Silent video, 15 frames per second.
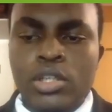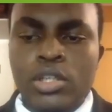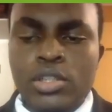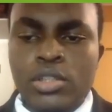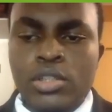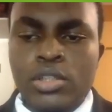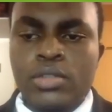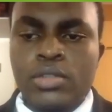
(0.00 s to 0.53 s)

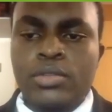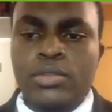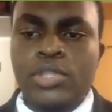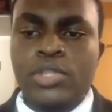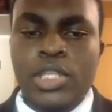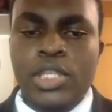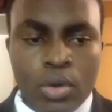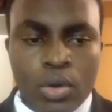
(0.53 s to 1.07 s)
月の
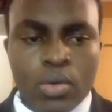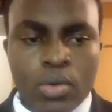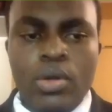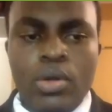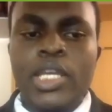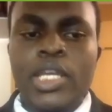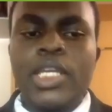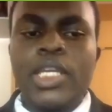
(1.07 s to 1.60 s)

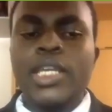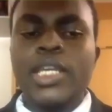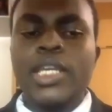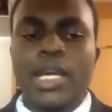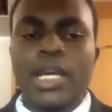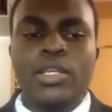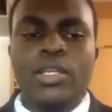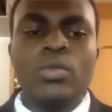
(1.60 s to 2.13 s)
光
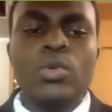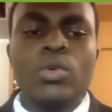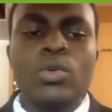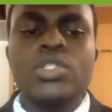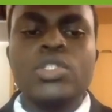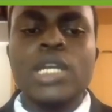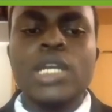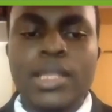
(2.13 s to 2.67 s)
を使っ
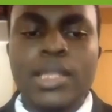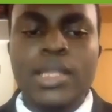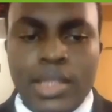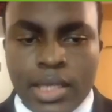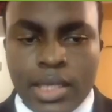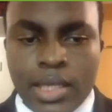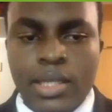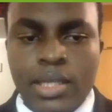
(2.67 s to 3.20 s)
て
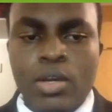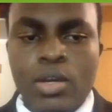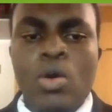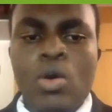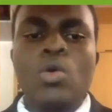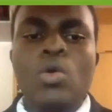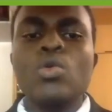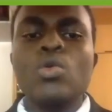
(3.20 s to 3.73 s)
屋
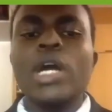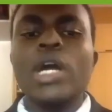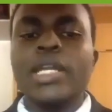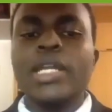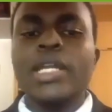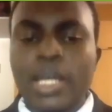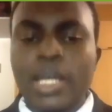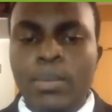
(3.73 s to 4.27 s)
外で
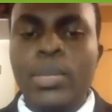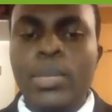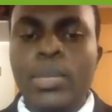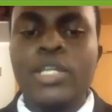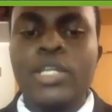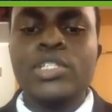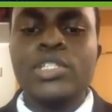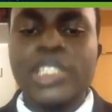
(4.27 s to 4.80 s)
勉強してい
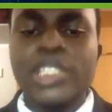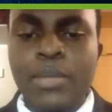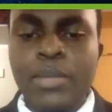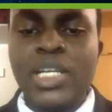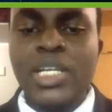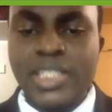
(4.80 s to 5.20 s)
ました。